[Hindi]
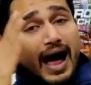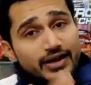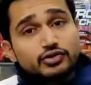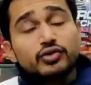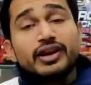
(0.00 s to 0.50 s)

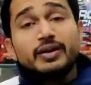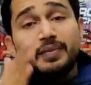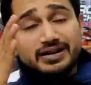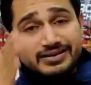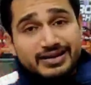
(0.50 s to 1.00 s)
आइसोलेट
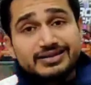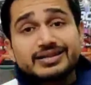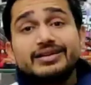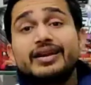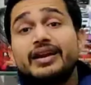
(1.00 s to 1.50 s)
प्लस
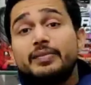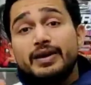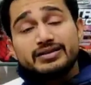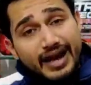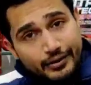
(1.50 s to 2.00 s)
कंसनट्रेट
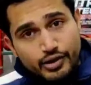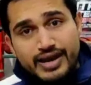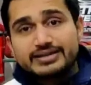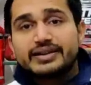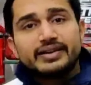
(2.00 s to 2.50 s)
प्लस
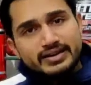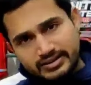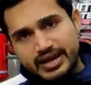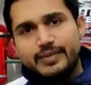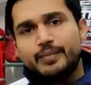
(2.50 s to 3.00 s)
हाइड्रोलाइसेट
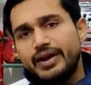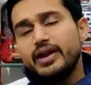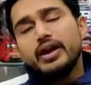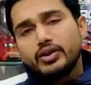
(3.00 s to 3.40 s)
इस टाइप में